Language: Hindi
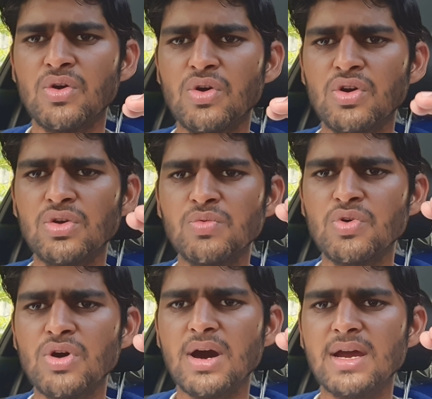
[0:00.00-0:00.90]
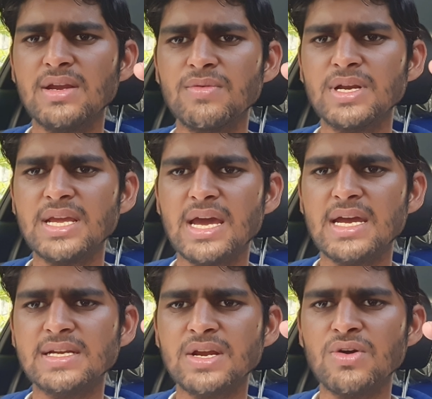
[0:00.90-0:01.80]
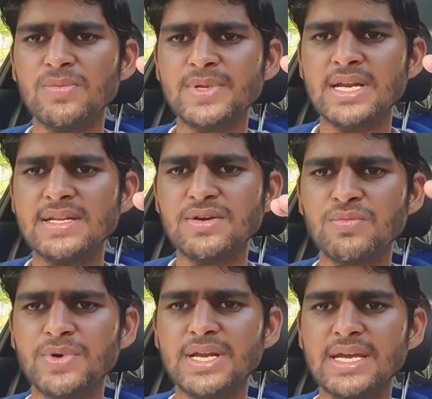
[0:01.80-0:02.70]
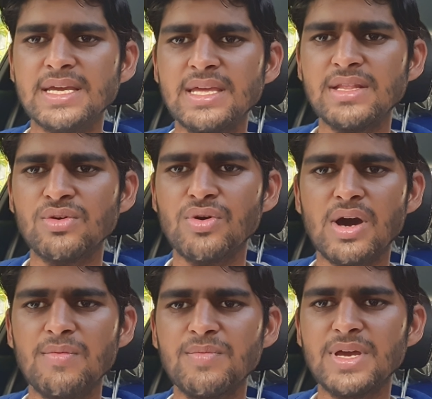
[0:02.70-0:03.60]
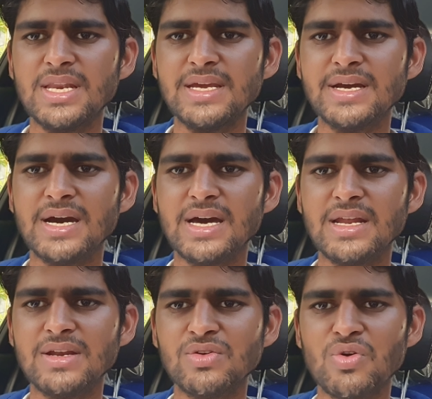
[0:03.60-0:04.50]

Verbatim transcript: और वो आई ट्वेंटी एस्ट्रा ऑप्शनल से ऊपर रहेगी तो अब मेरी कार